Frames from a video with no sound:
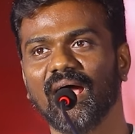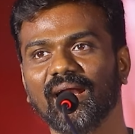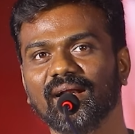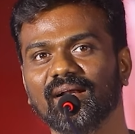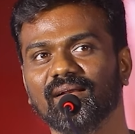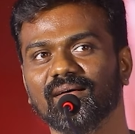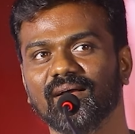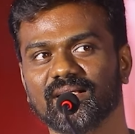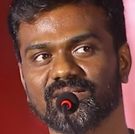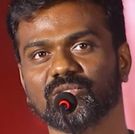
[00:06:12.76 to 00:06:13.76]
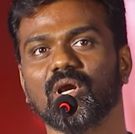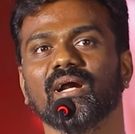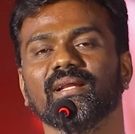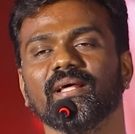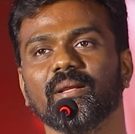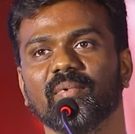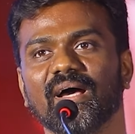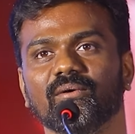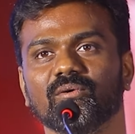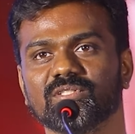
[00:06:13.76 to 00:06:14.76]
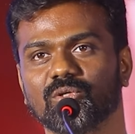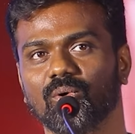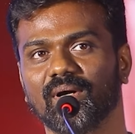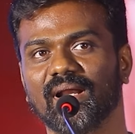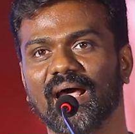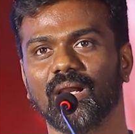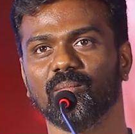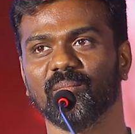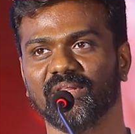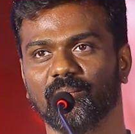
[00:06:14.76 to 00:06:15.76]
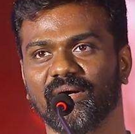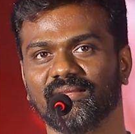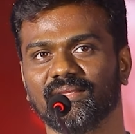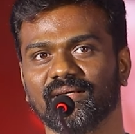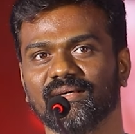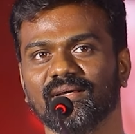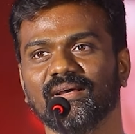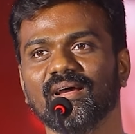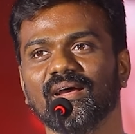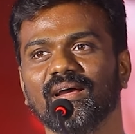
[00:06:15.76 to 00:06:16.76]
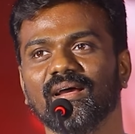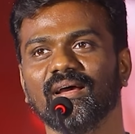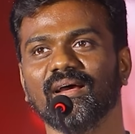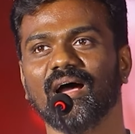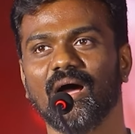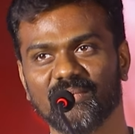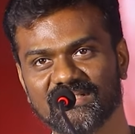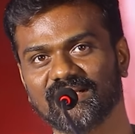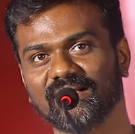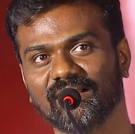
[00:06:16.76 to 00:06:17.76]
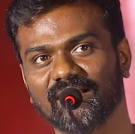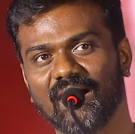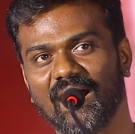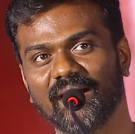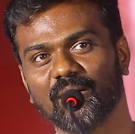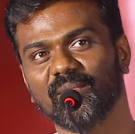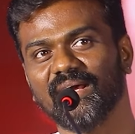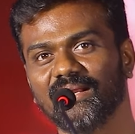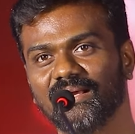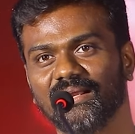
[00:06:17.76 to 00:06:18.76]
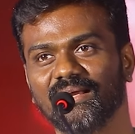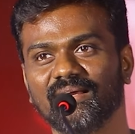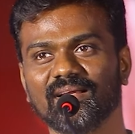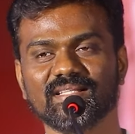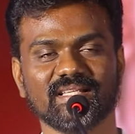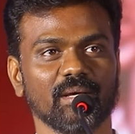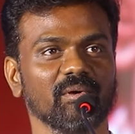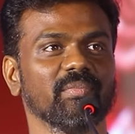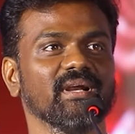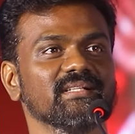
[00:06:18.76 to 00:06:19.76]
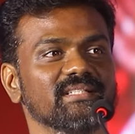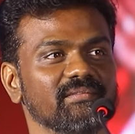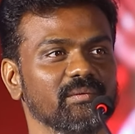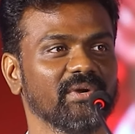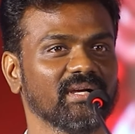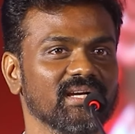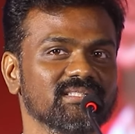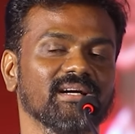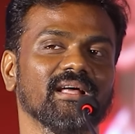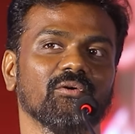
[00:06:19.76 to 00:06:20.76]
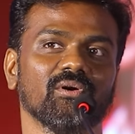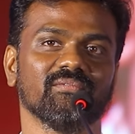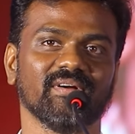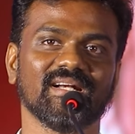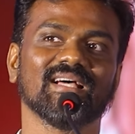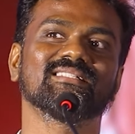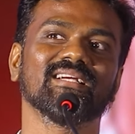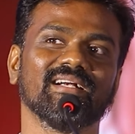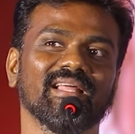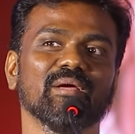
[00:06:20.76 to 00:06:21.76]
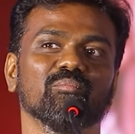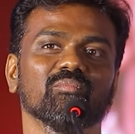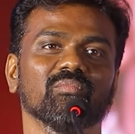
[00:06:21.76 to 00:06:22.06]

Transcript: அண்ட் எக்ஸ்ட்ராடினரி பேக்ரவுண்ட் ஸ்கோர் அண்ட் ஆல்பம் இந்த படத்துக்கு அமைஞ்சிருக்கிறதுக்கு காரணமாக இருக்கிற இசையமைப்பாளர் ஜிவி பிரகாஷ் அண்ட் அவரோட ஃபென்டாஸ்டிக் டீம்